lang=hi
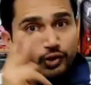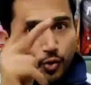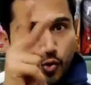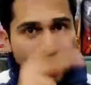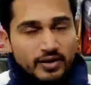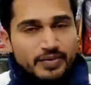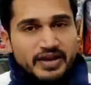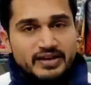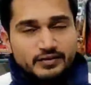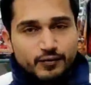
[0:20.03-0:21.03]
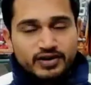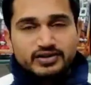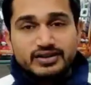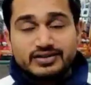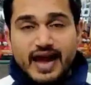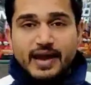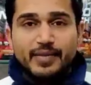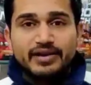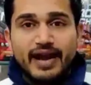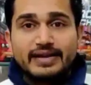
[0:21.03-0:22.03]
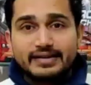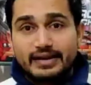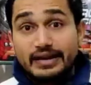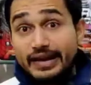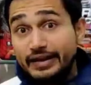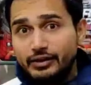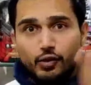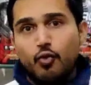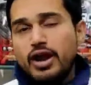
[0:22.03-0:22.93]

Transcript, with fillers: टू एल बी एस वर्सिस डाइमाटाइज इलीट टू